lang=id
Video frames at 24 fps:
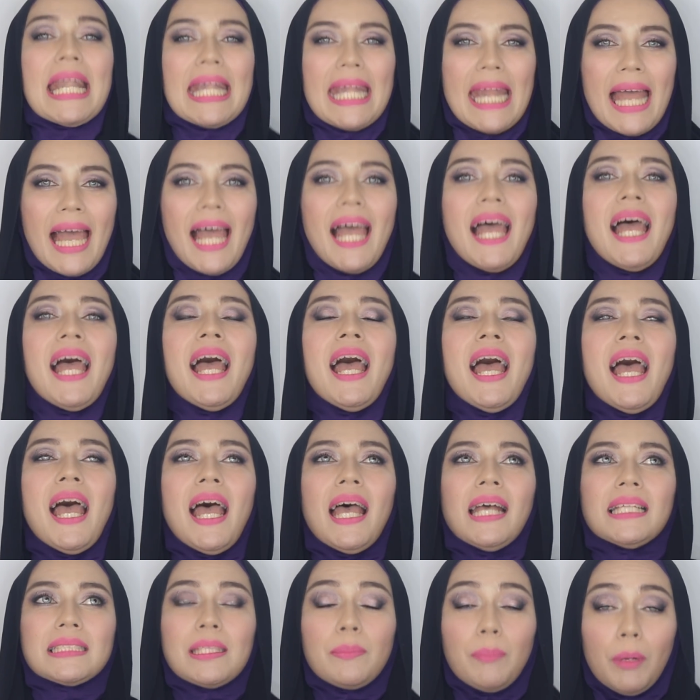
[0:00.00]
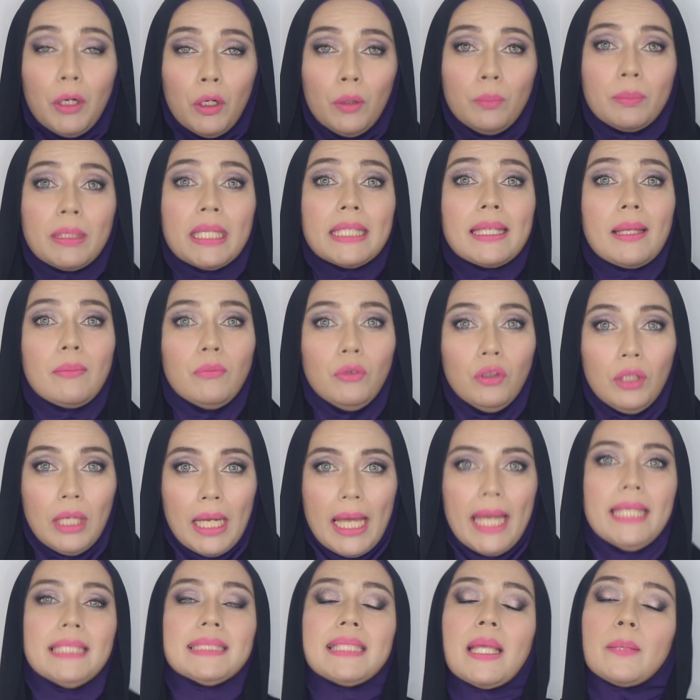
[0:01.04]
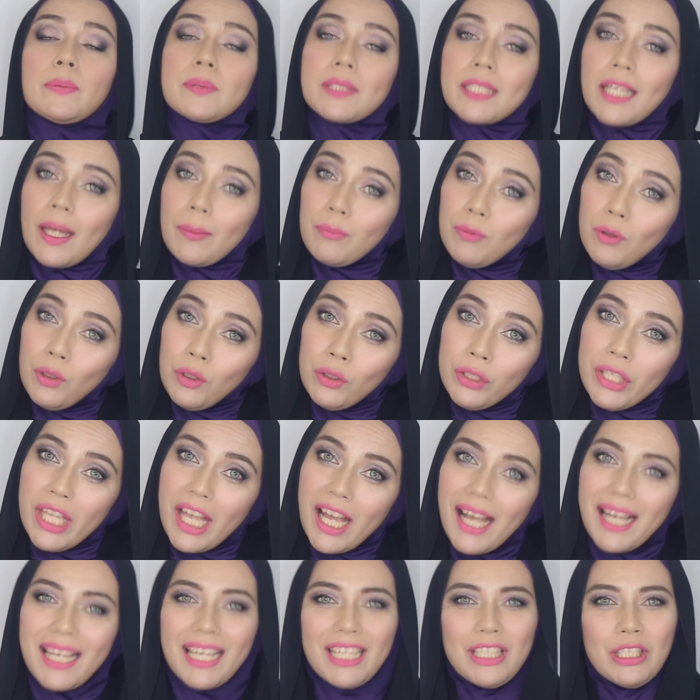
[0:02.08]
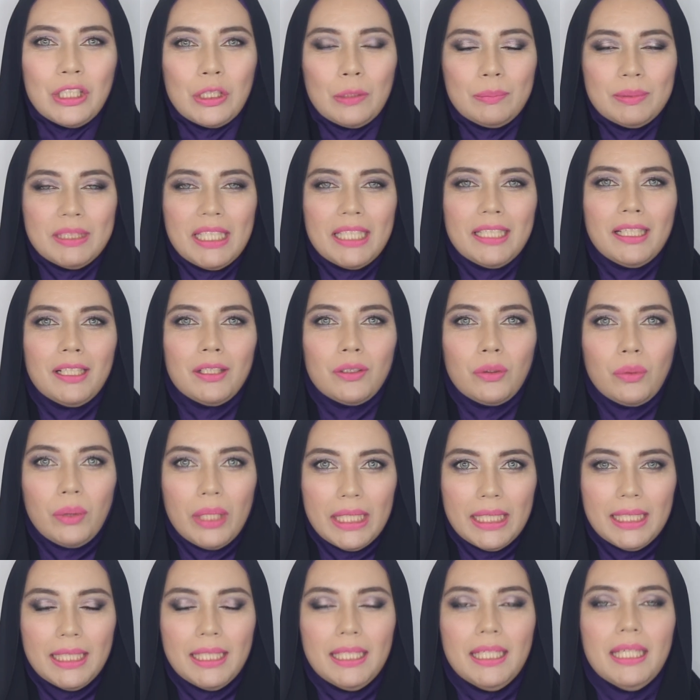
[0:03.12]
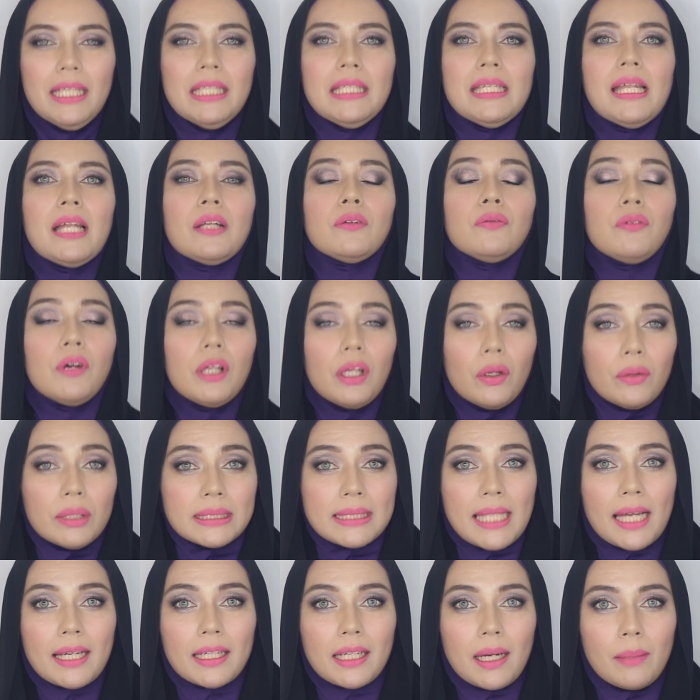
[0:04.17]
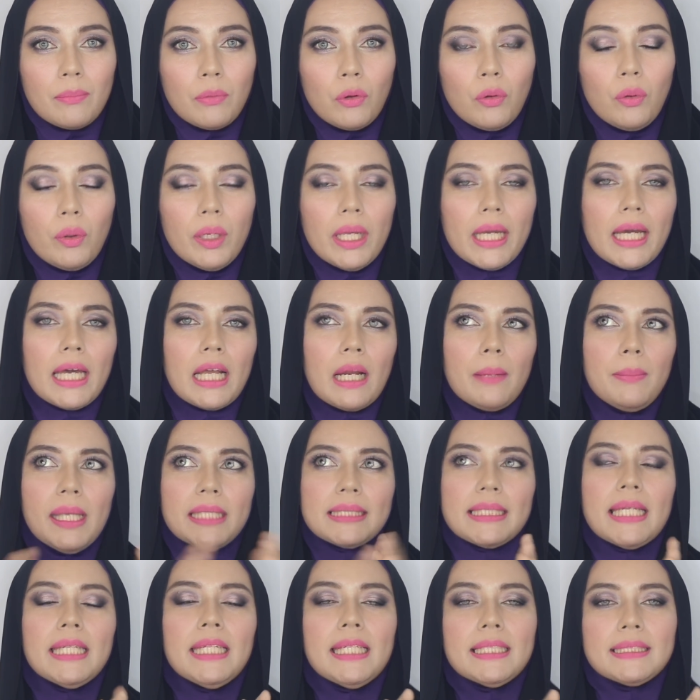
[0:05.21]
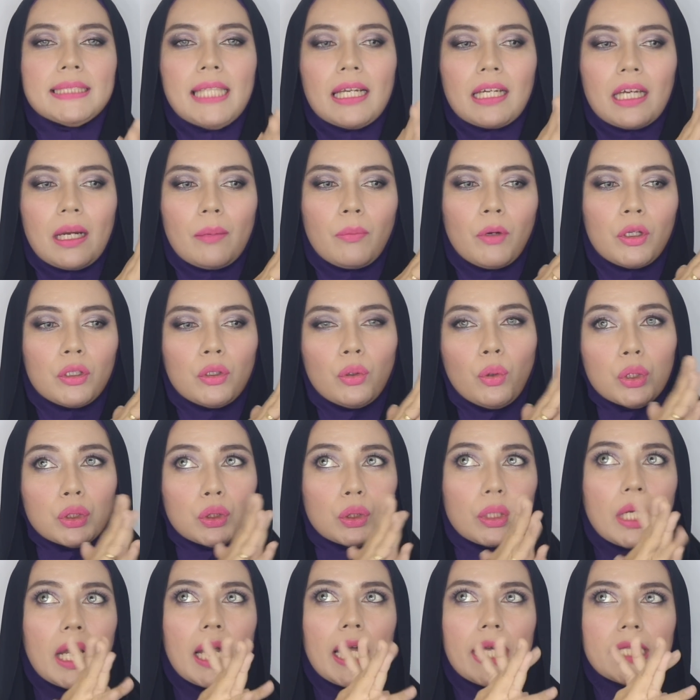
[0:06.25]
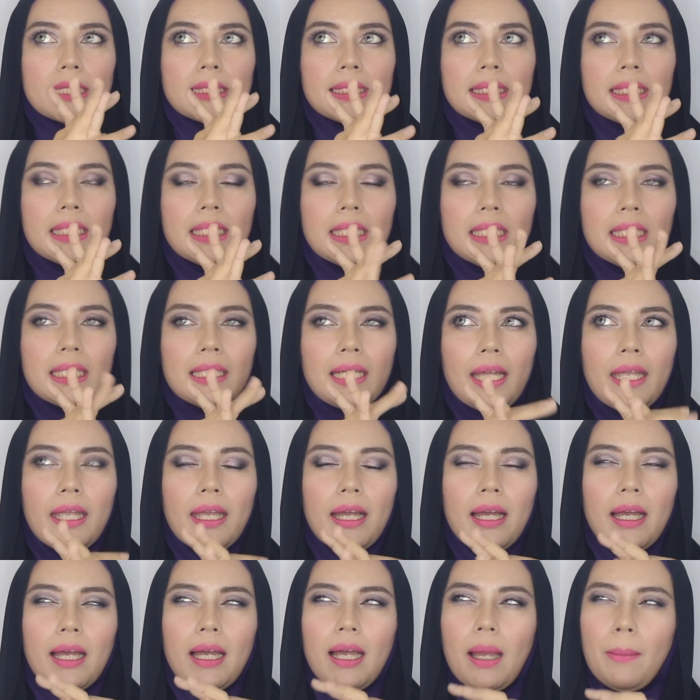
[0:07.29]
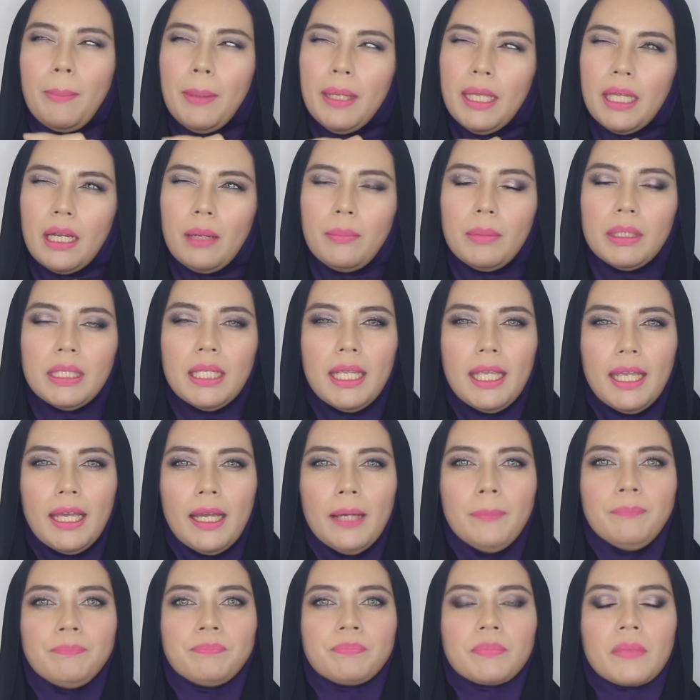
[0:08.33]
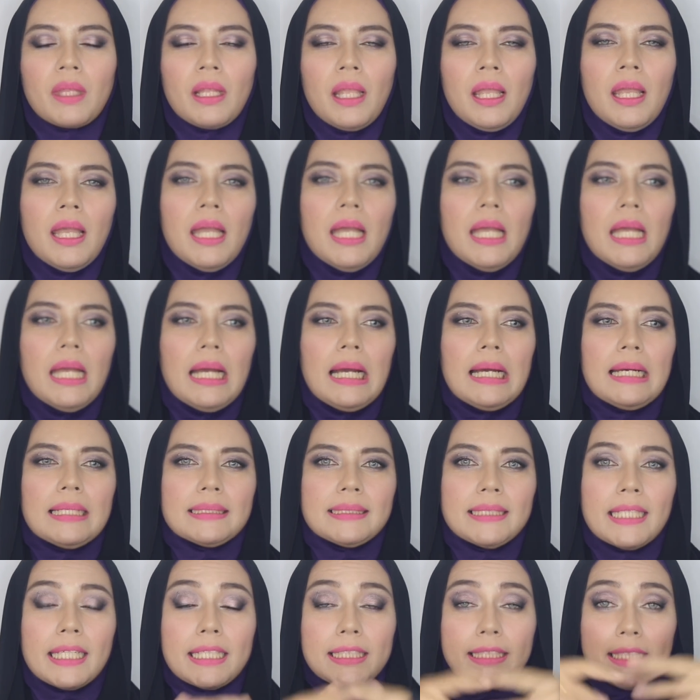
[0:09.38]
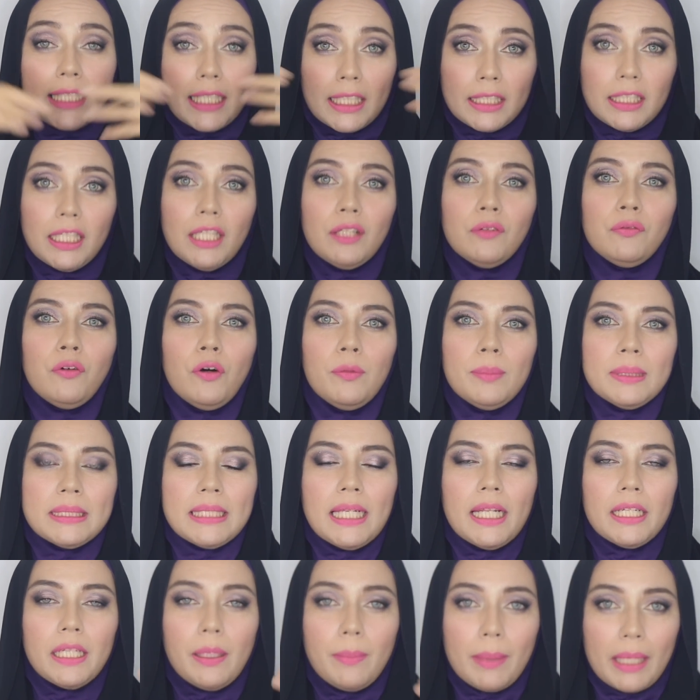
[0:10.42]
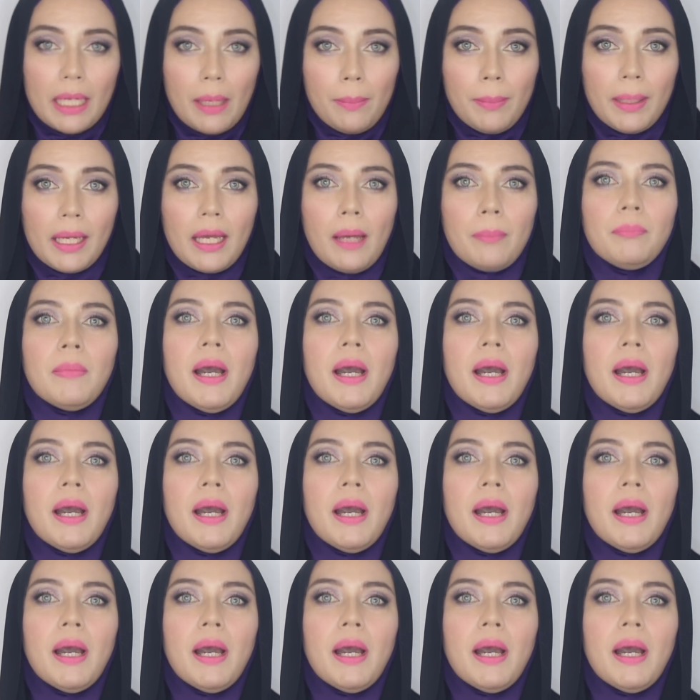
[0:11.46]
Nah, Sebelum kita mulai, subscribe dulu ya ke YouTube channel gue ini dan follow Instagram gue karena biasa di Instagram gue tuh gue suka kasih kayak apa ya namanya ya sedikit eh, sedikit-sedikit info misalnya ada makeup makeup